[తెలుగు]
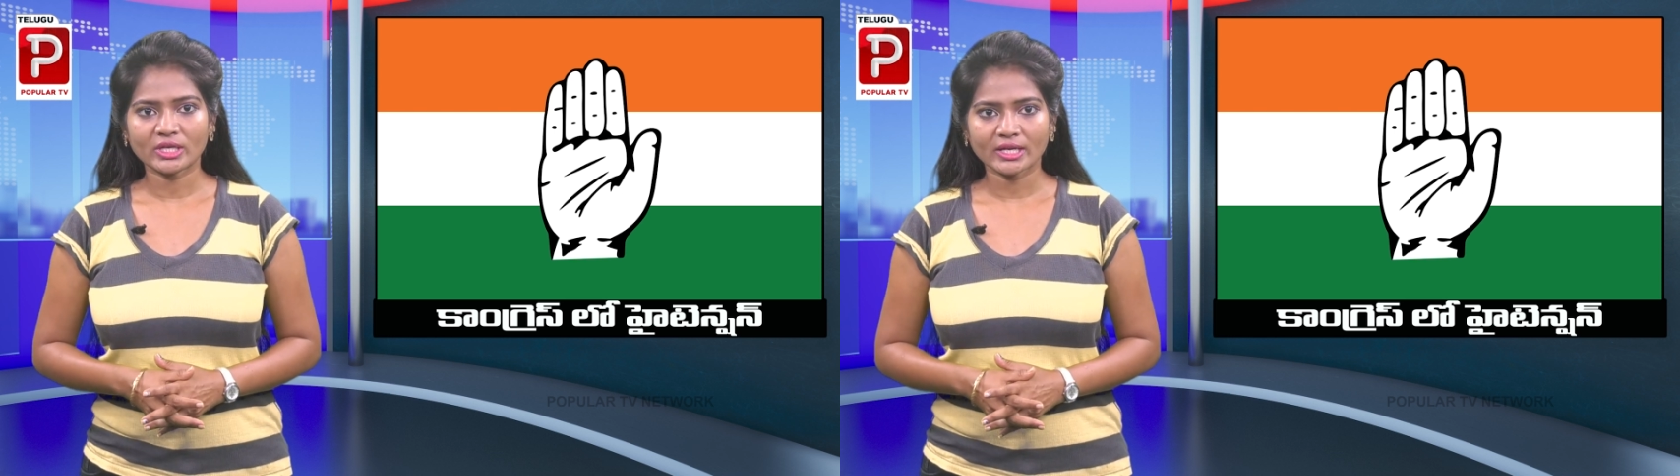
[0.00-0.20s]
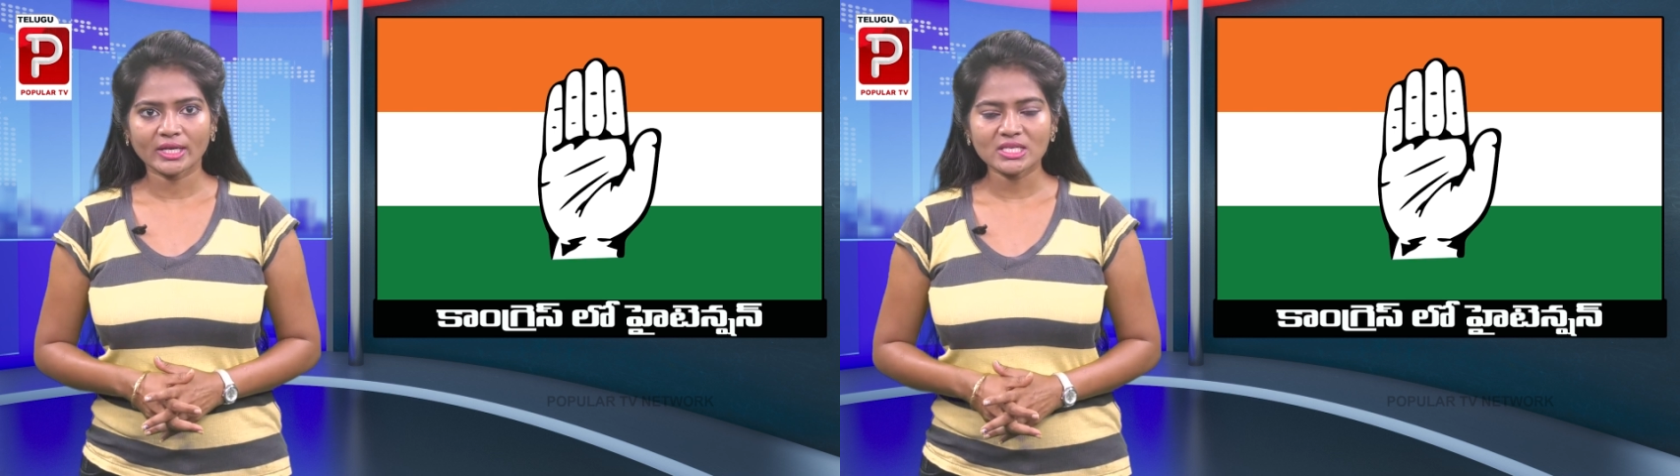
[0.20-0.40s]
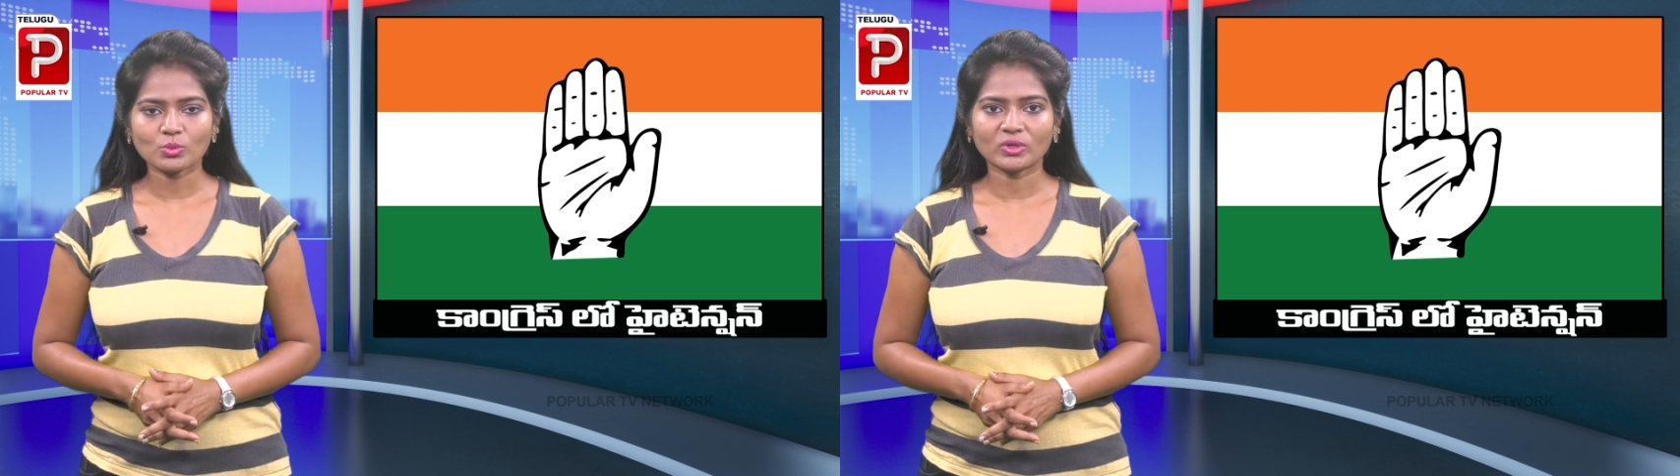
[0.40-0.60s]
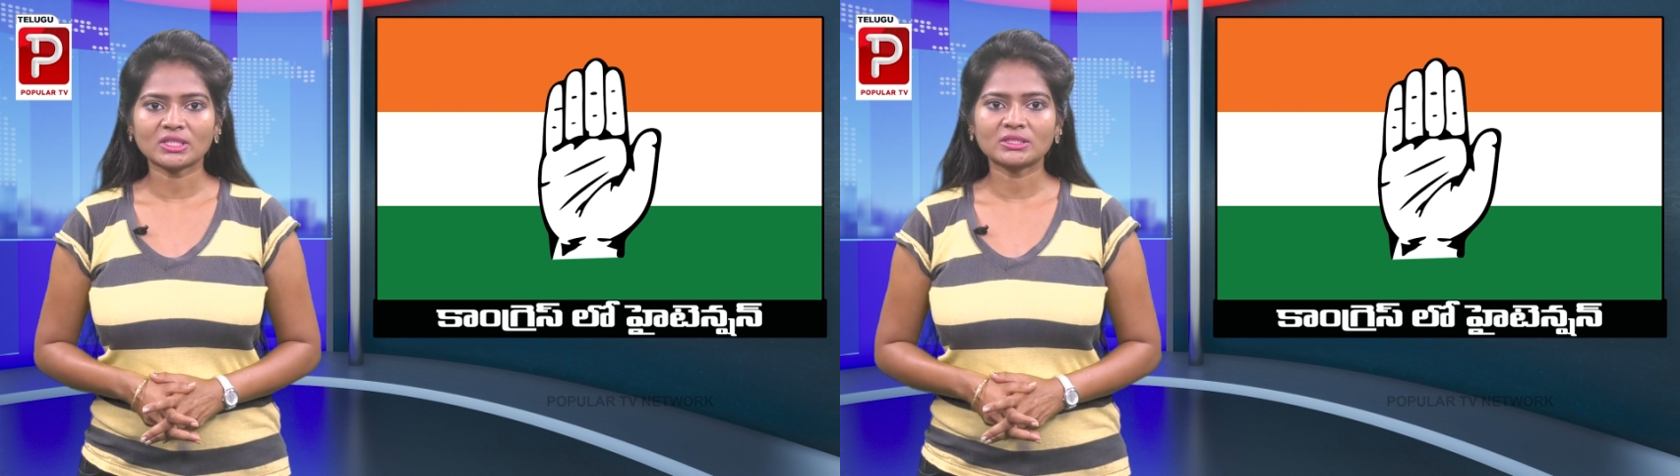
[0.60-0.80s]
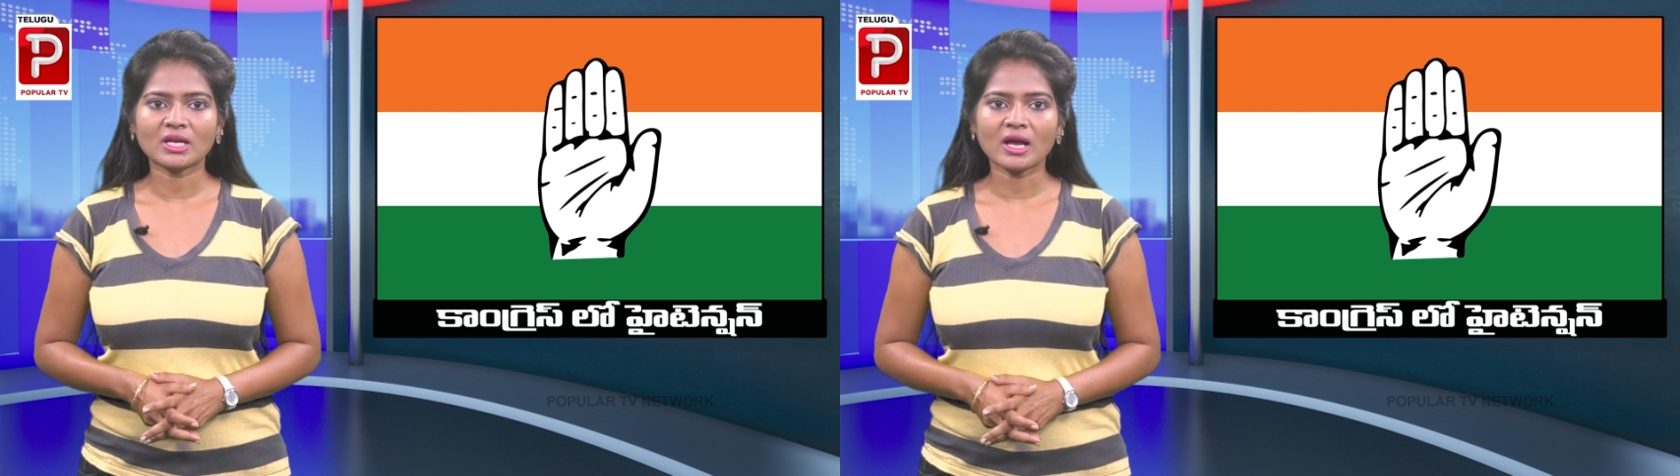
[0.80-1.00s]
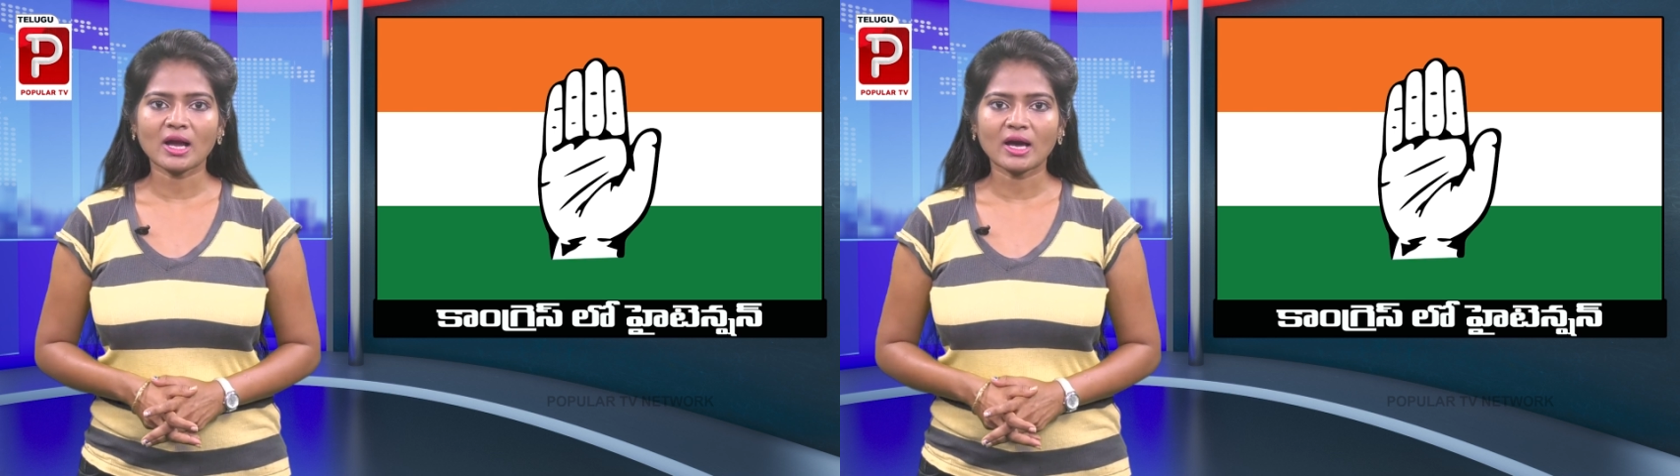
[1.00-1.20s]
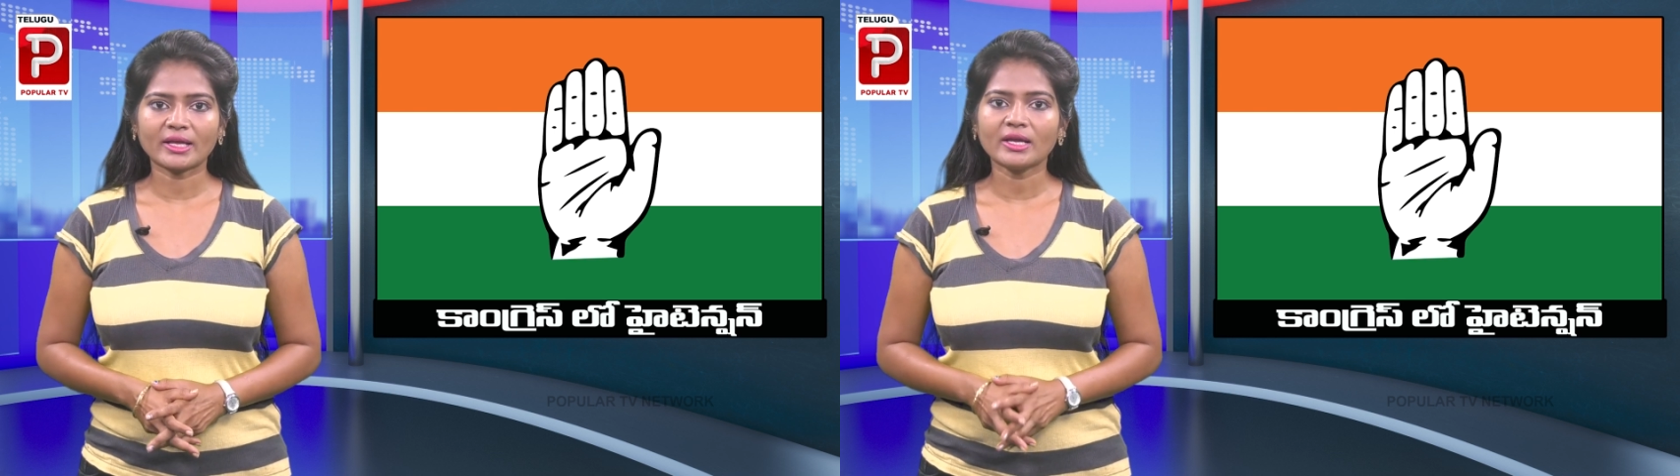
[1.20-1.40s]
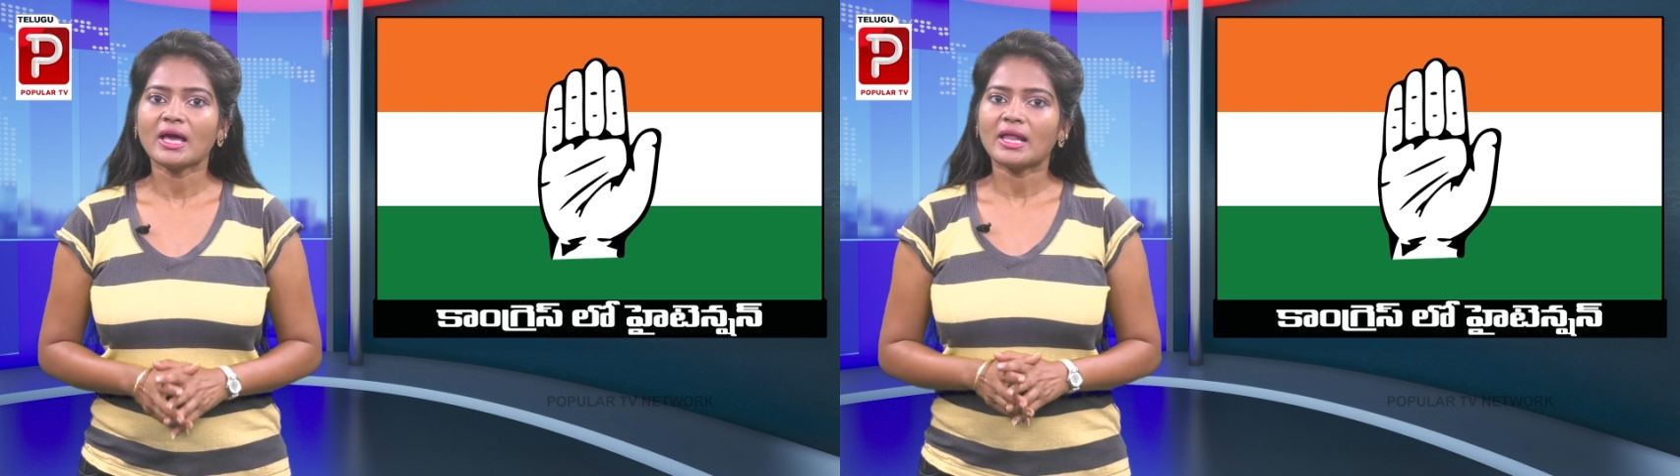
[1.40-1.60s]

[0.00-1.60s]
ఉంటానని స్వతంత్రంగానే